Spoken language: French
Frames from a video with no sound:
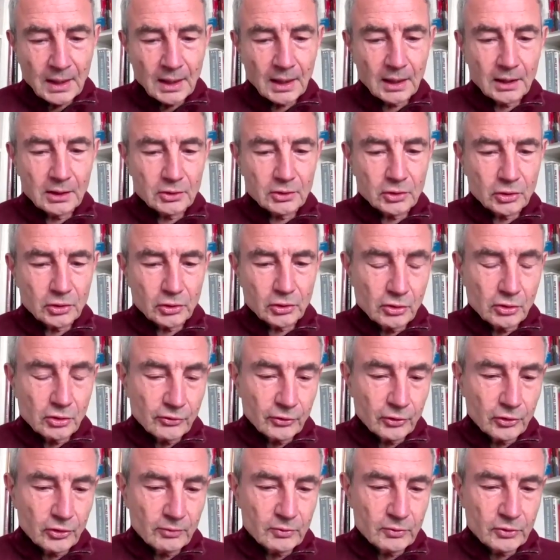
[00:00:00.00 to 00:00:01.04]
entre le
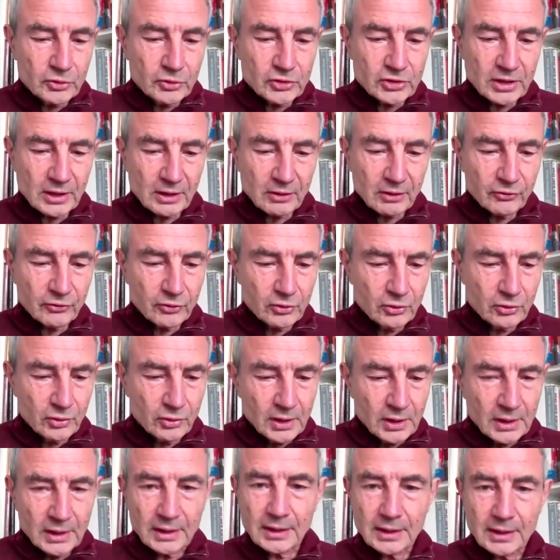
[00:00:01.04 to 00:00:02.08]
volume du
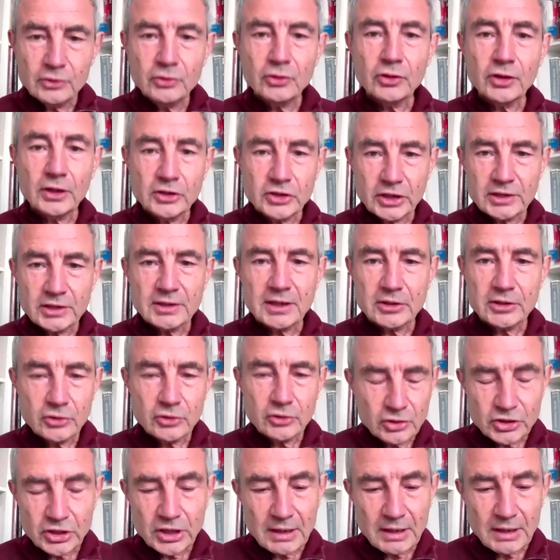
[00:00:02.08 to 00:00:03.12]
cerveau et la durée de
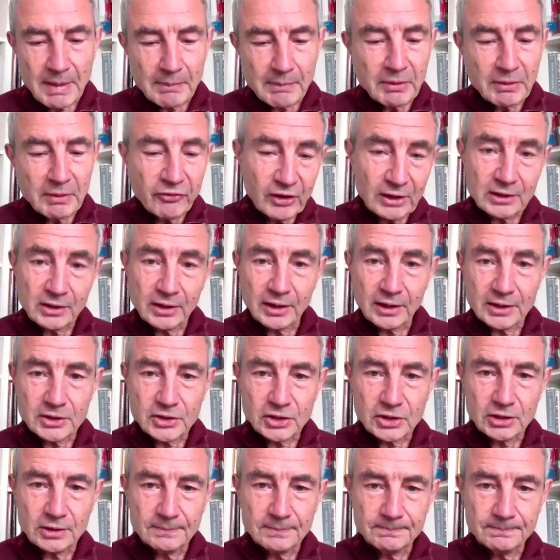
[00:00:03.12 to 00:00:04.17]
gestation chez les mammifères
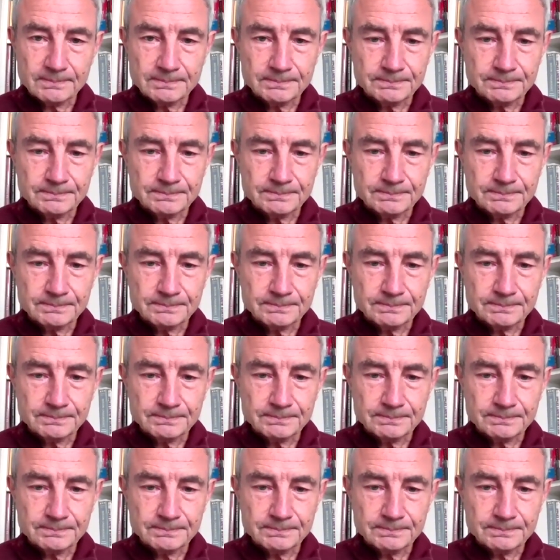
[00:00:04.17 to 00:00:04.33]
terrestres.